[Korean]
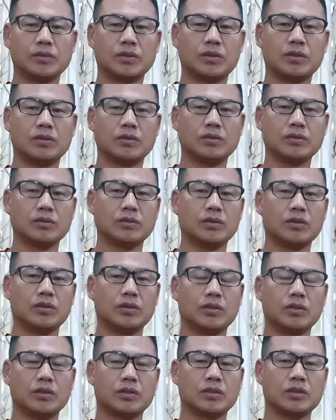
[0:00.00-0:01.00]
어,
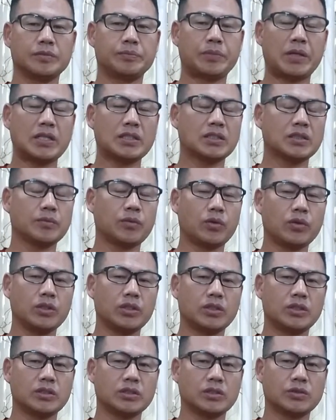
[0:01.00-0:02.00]
그
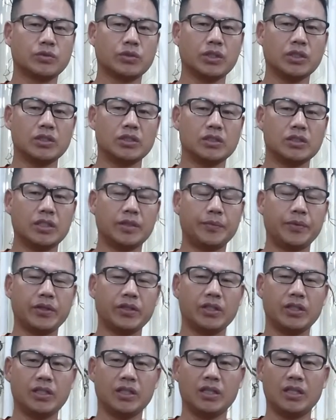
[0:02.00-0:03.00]
8.5리터 9리터의
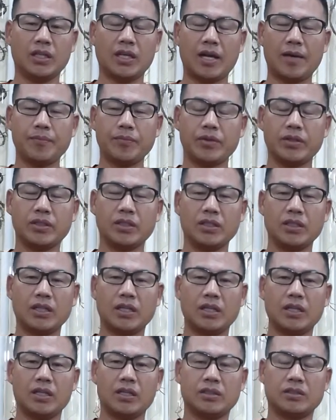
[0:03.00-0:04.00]
병이 한
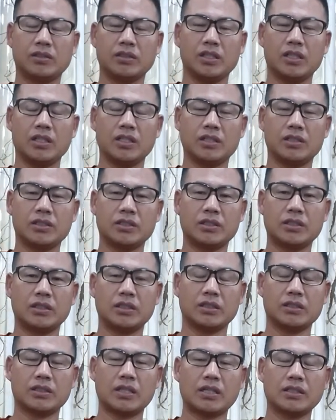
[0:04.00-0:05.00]
병이 전에
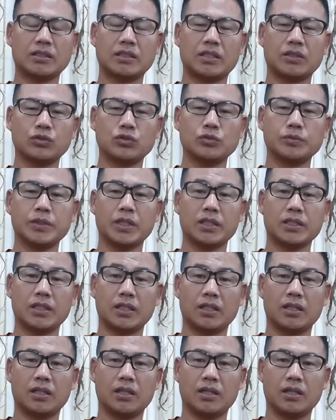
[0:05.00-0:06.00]
샀다
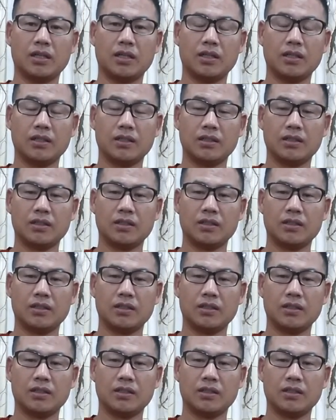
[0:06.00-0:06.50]
주문했다가